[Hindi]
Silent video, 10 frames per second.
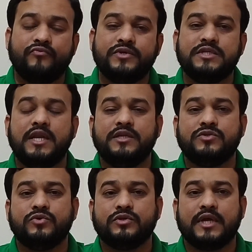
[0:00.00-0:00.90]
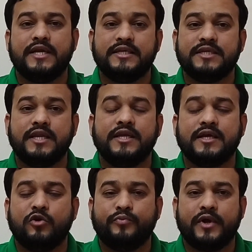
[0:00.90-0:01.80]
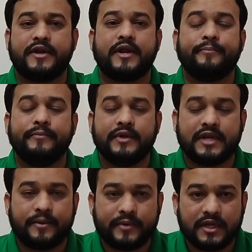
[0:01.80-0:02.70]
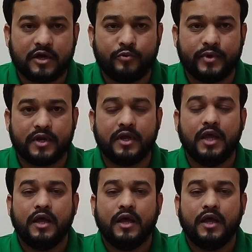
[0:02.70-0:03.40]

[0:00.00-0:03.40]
ऑफिशियली जो होता है डिजाइनिंग का ऊपर ड्राफ्ट में ड्राफ्टिंग का ऊपर